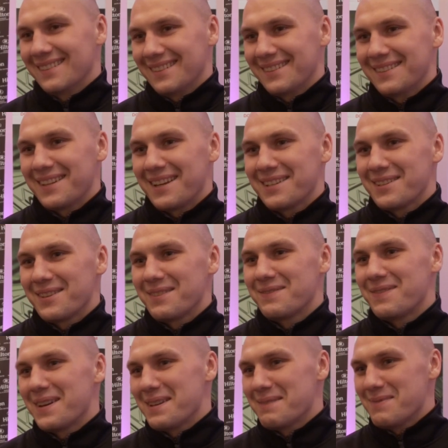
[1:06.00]
No, także
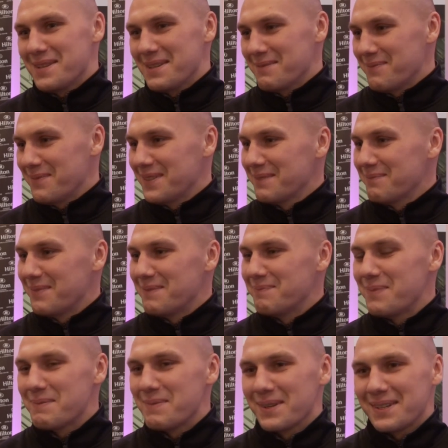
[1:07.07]
fajnie będzie
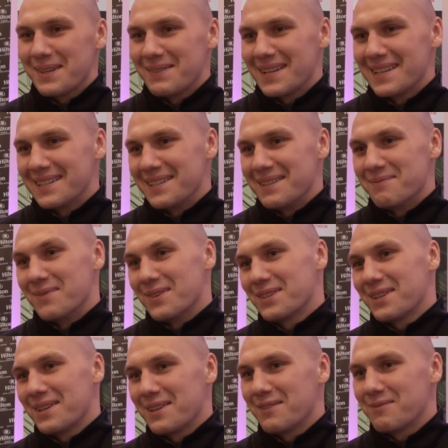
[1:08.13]
pobuksować z nim,
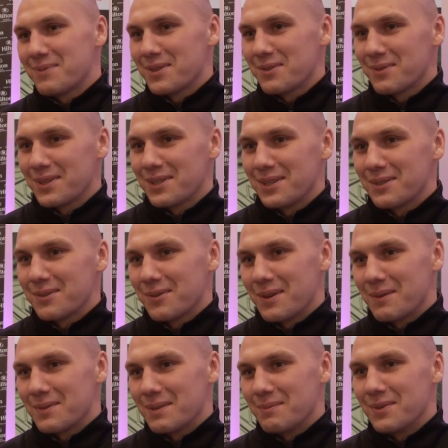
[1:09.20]
może i w przyszłości z
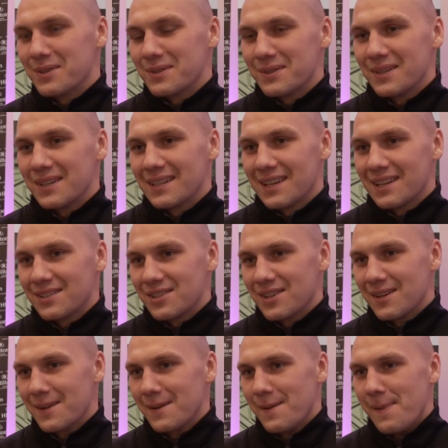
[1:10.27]
Hukiem zabuksuje,
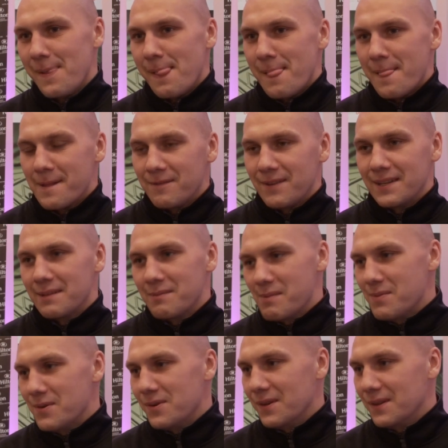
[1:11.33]
także fajnie by było.